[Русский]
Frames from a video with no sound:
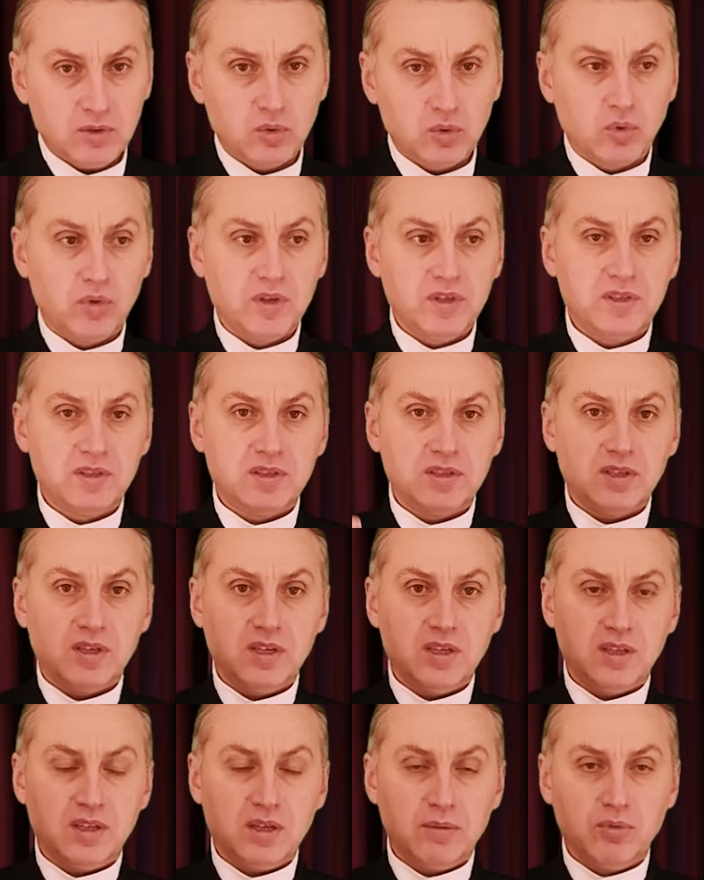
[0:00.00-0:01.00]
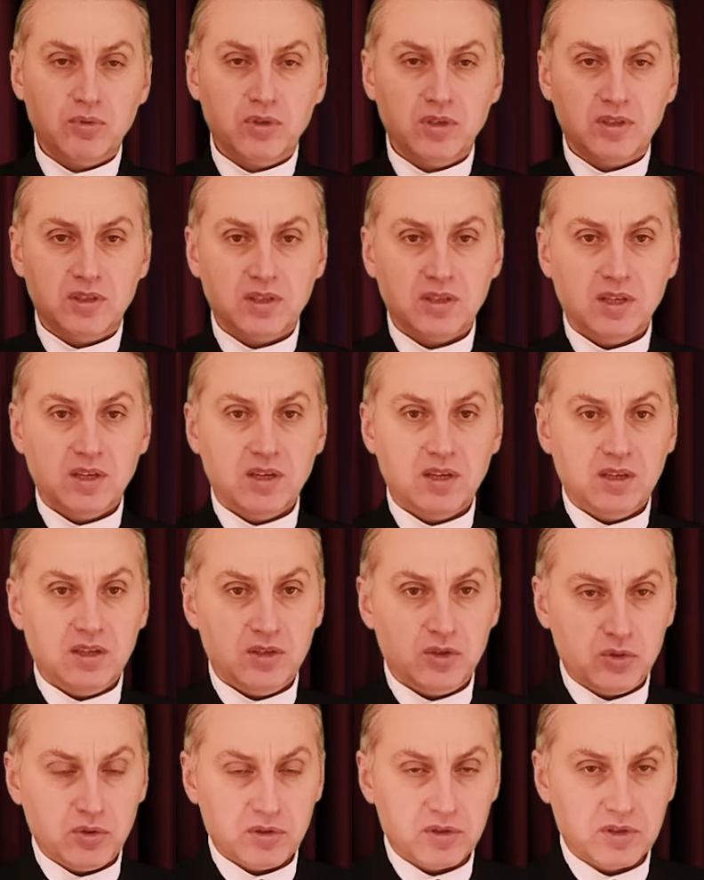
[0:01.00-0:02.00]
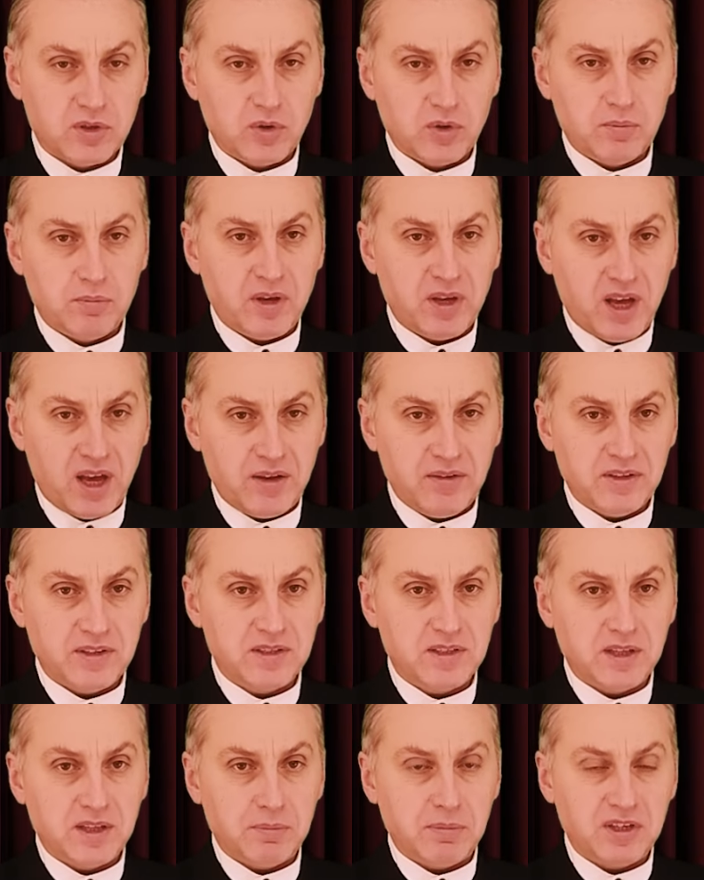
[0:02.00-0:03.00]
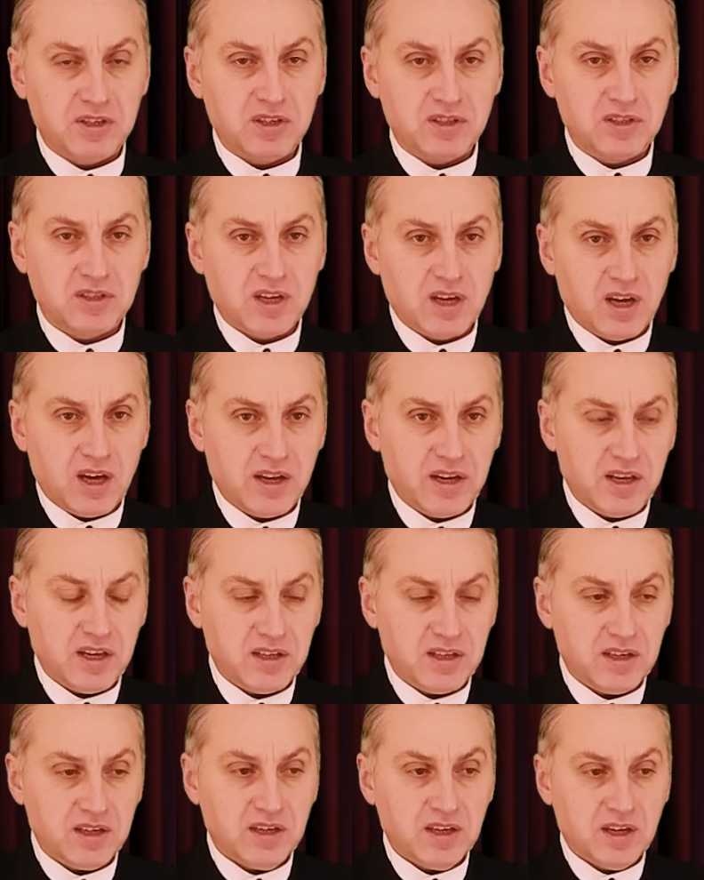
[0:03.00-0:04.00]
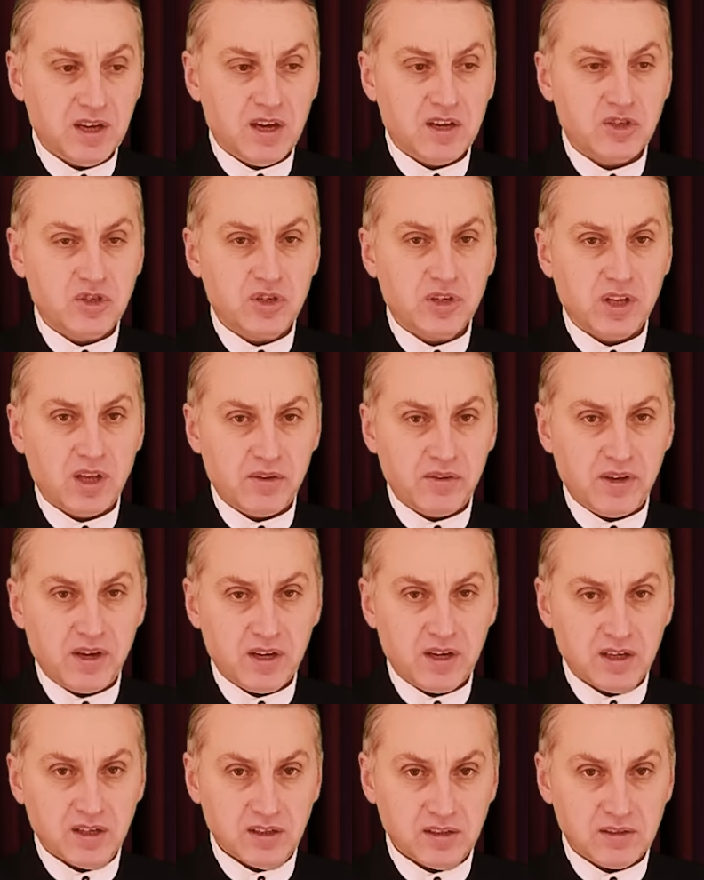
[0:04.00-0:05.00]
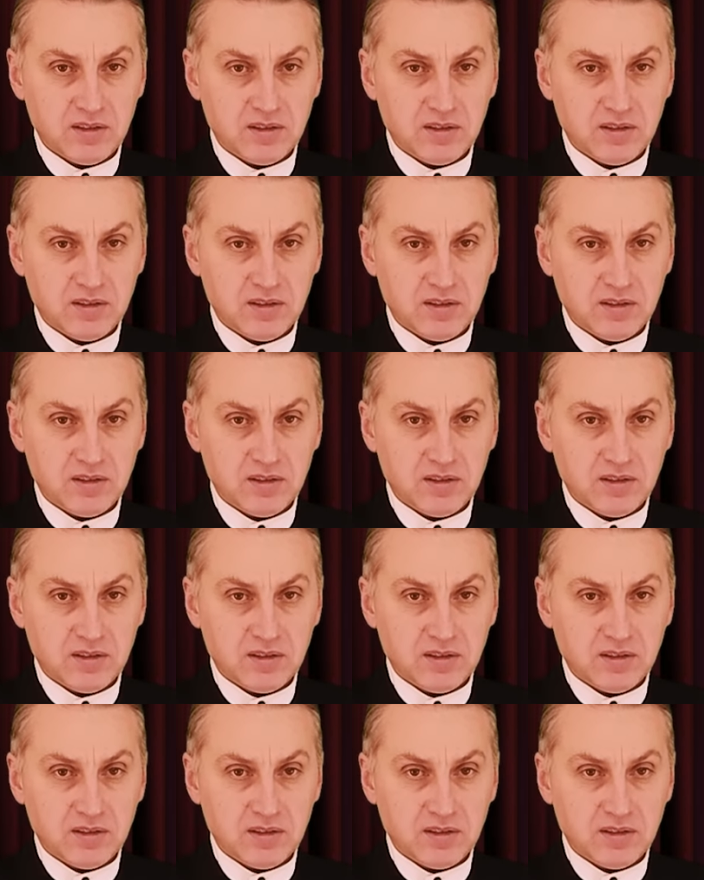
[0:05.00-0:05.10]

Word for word: то есть это будет, еще раз говорю, появится на политической арене человек,